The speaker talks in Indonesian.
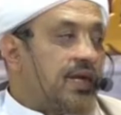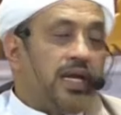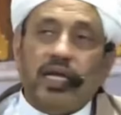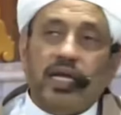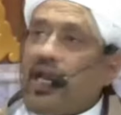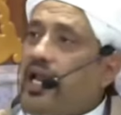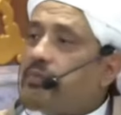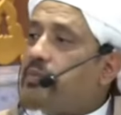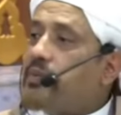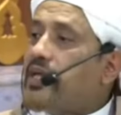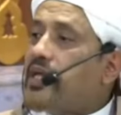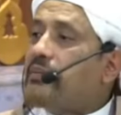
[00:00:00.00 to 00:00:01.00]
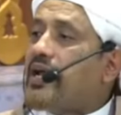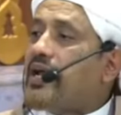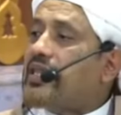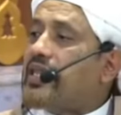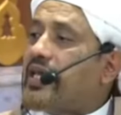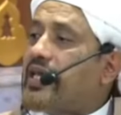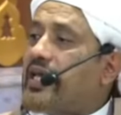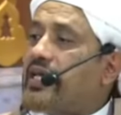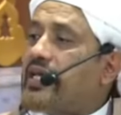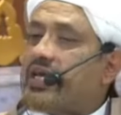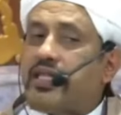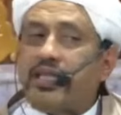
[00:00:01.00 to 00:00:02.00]
kira-kira lebih banyak mana
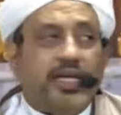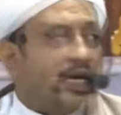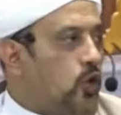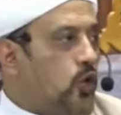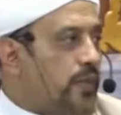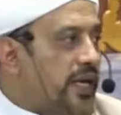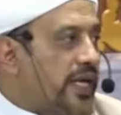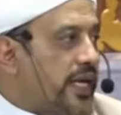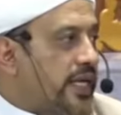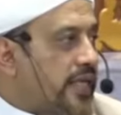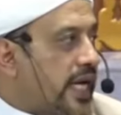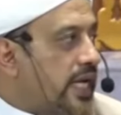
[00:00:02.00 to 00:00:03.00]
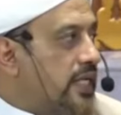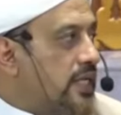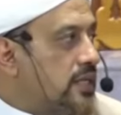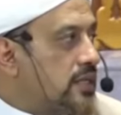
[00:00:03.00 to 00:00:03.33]
dekirnya kita dengan lupanya kita